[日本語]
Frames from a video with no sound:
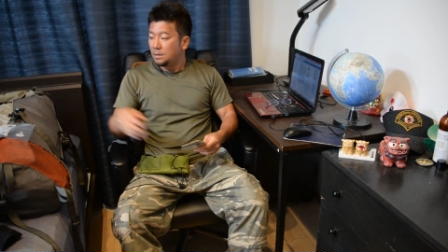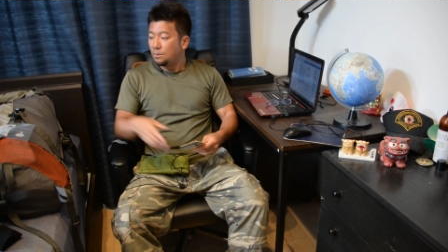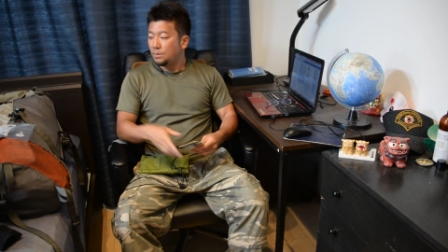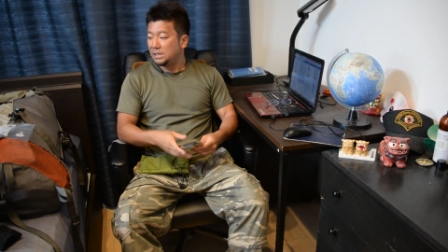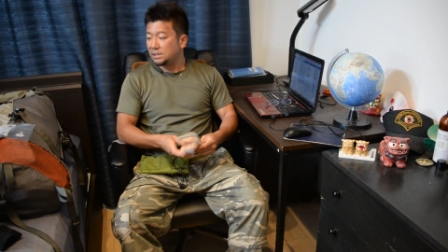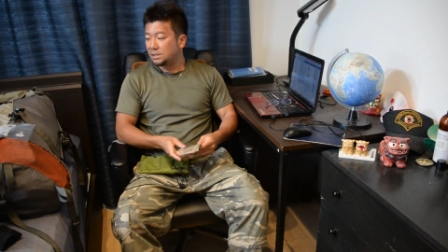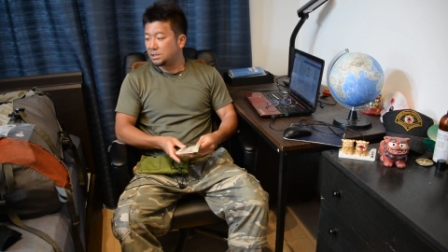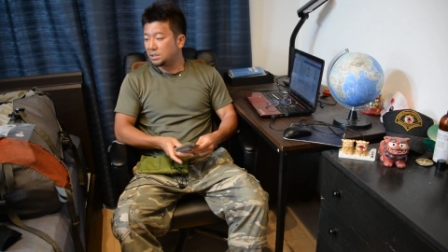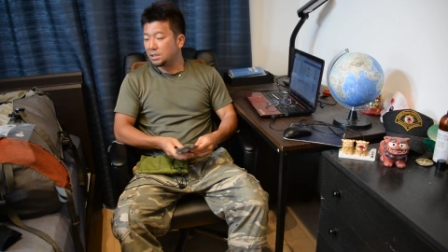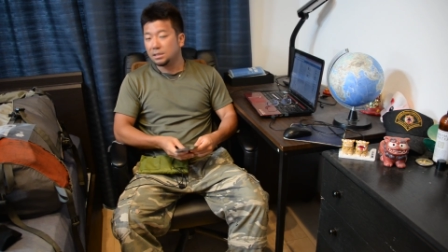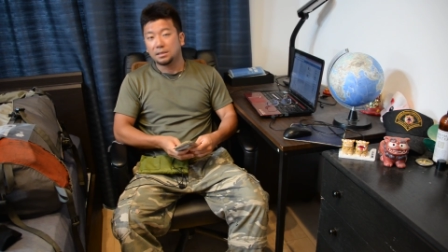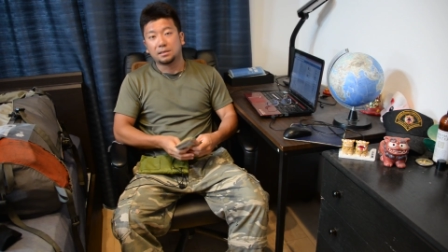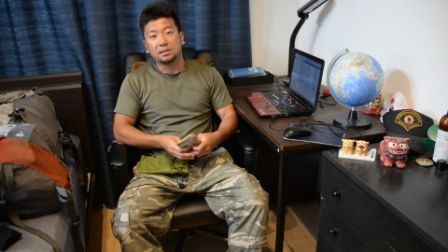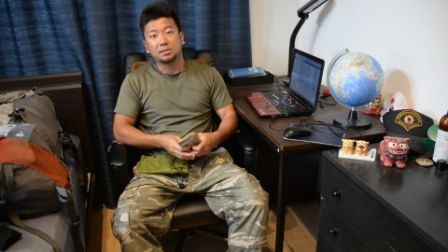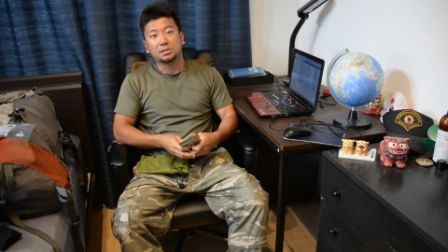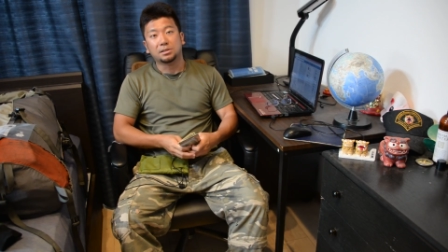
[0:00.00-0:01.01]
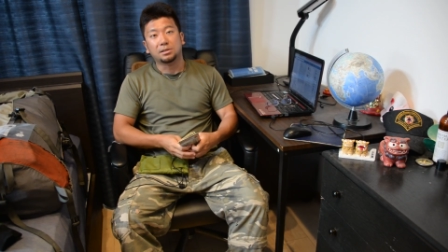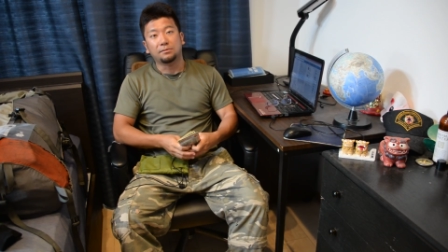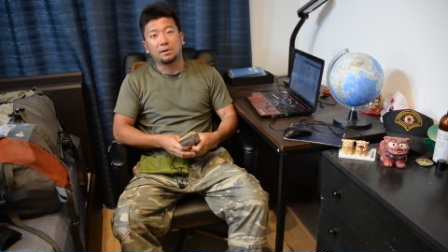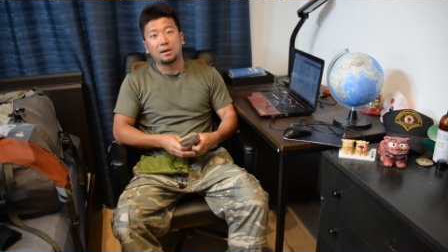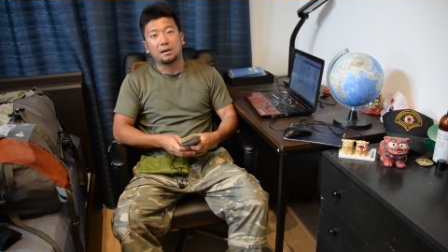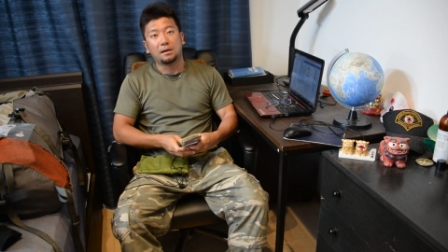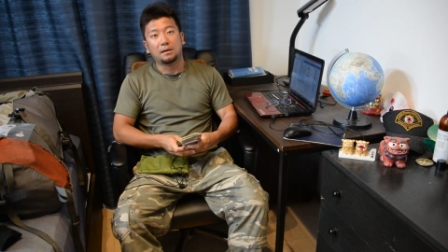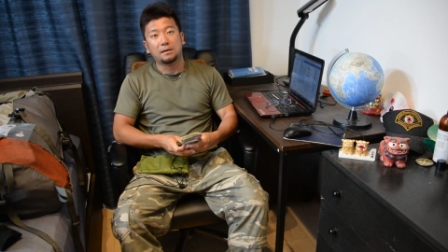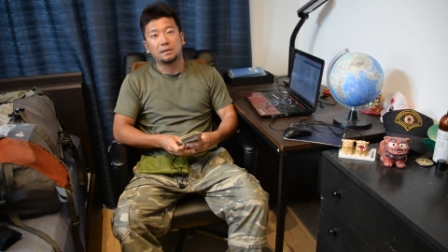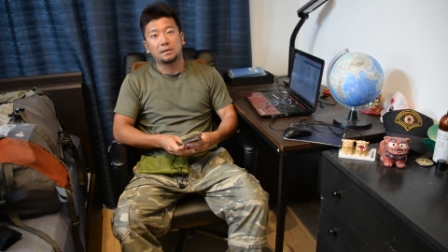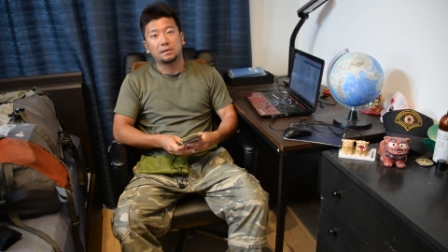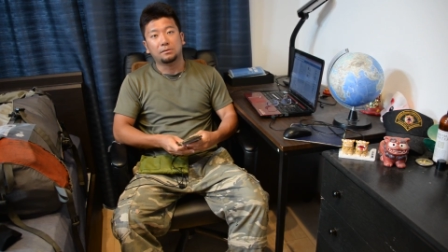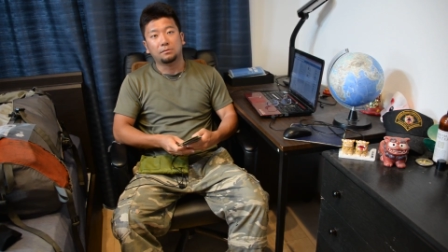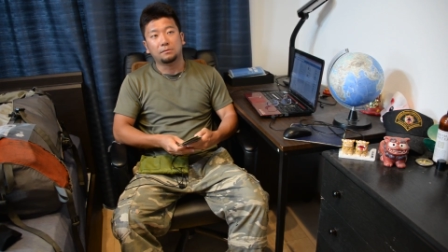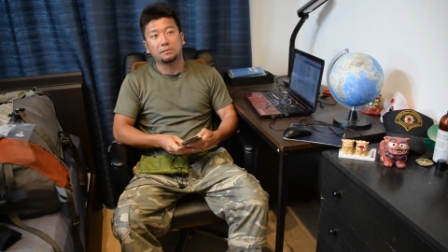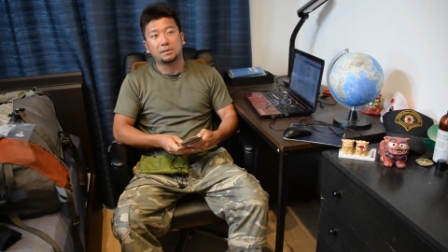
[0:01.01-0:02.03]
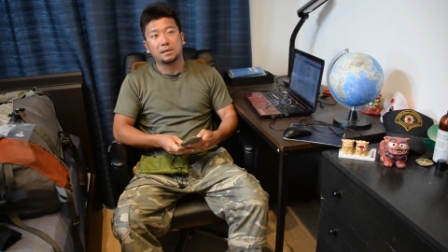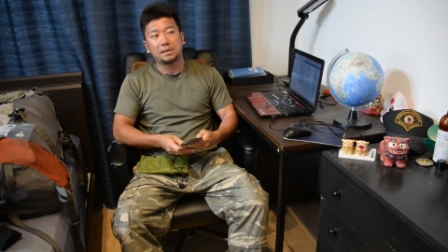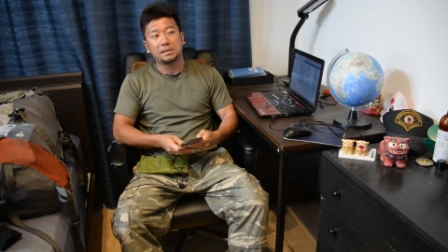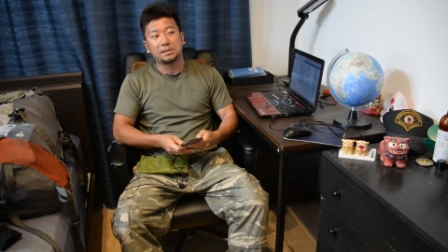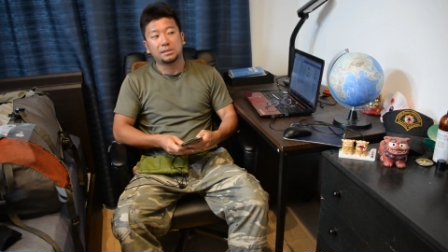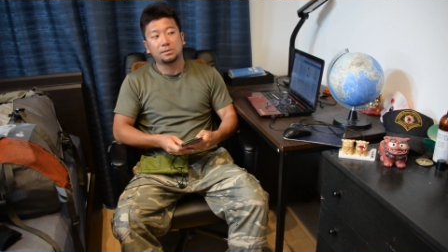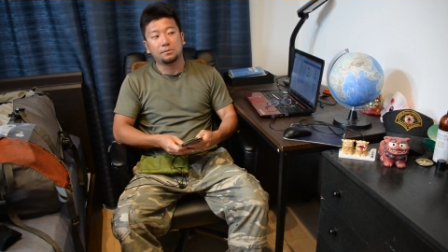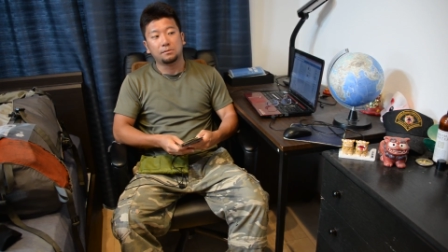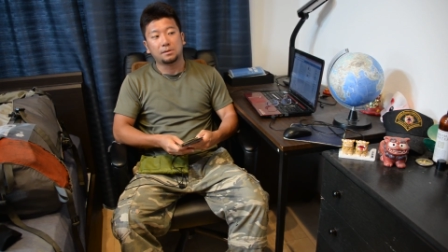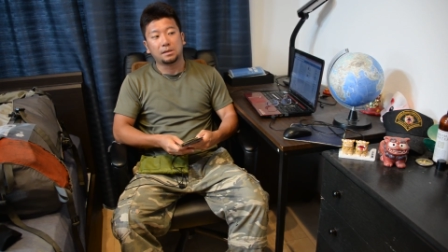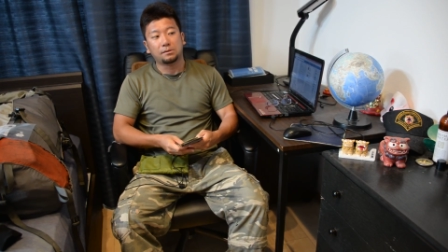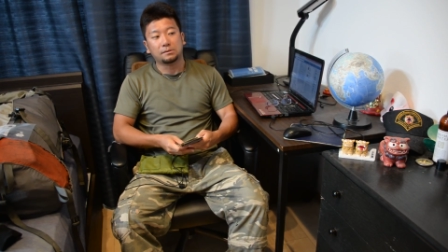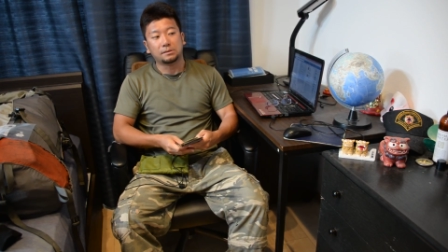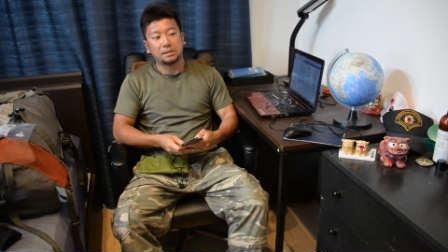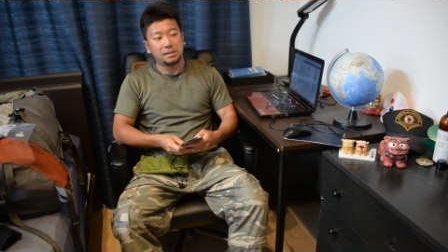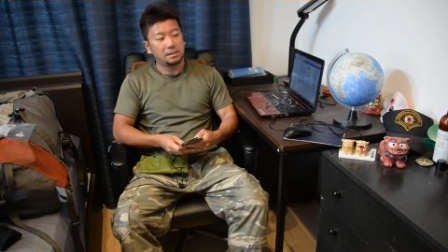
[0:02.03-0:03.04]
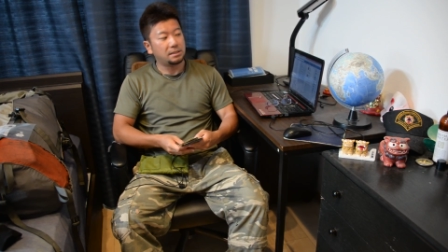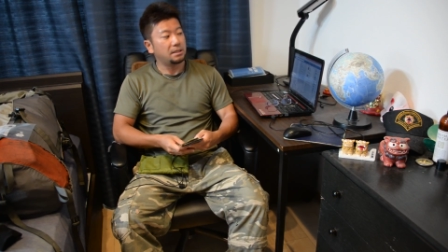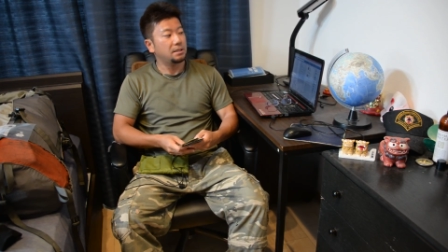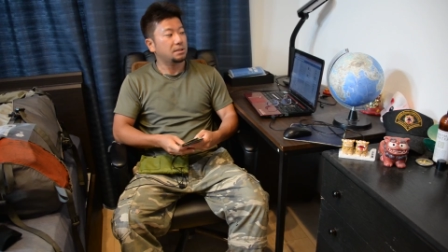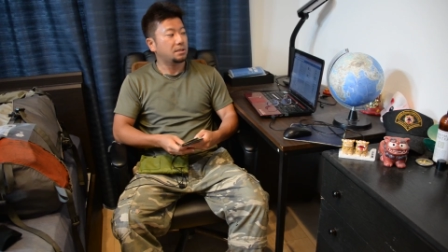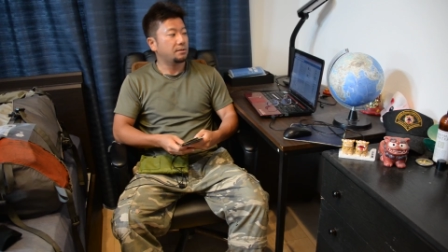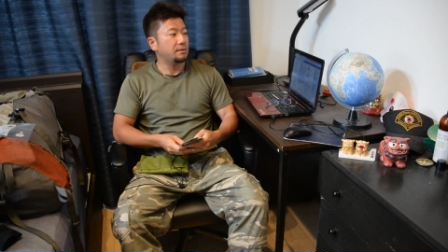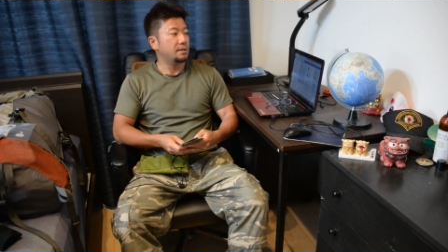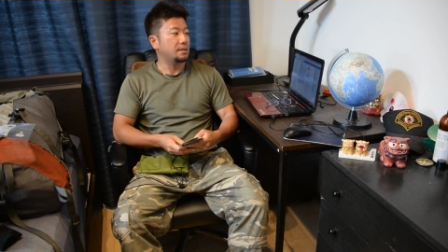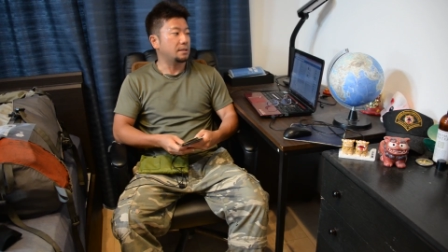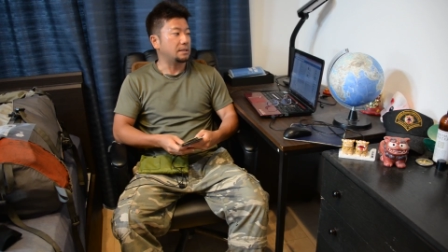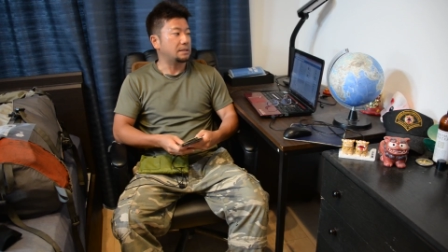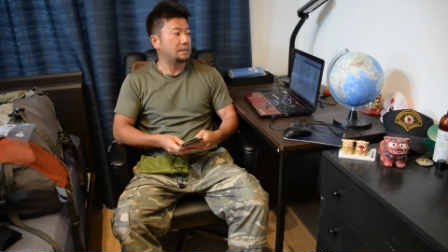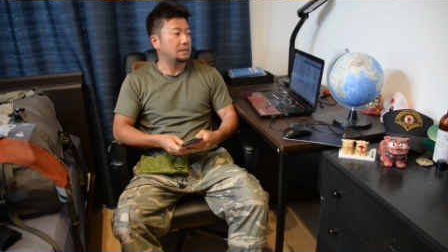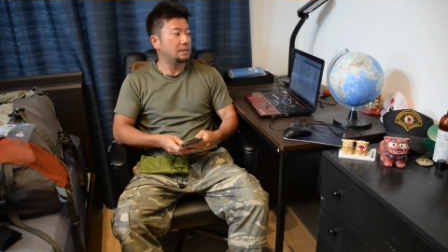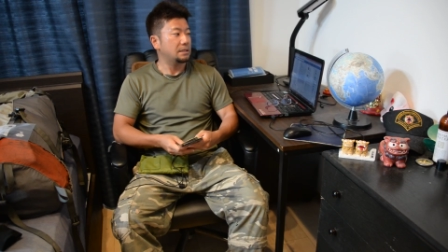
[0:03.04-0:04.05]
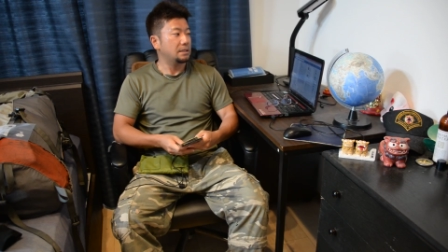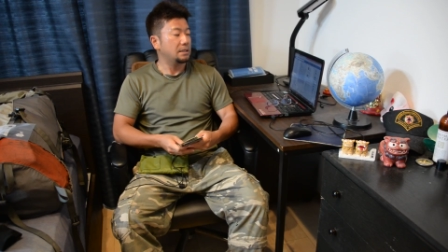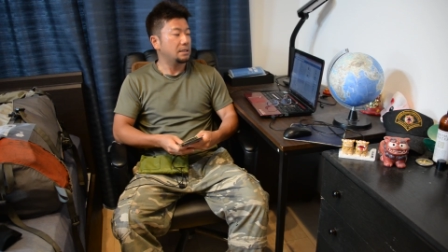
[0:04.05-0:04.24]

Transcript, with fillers: まず式に関しては、えどのくらい必要かと計算したわけです。